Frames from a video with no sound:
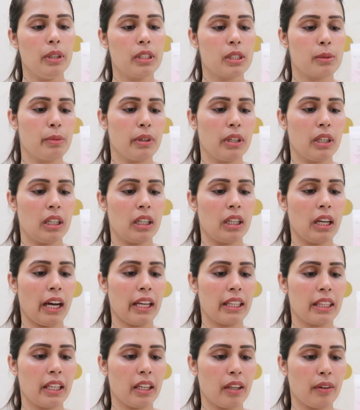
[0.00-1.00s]
इसमें
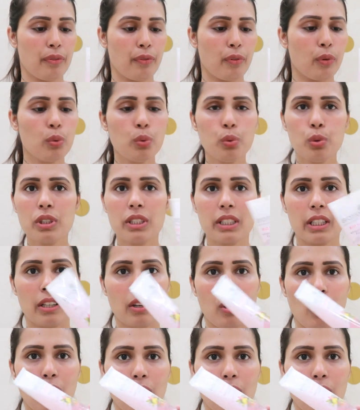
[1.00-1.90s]
आई थिंक फ्रूट्स एंड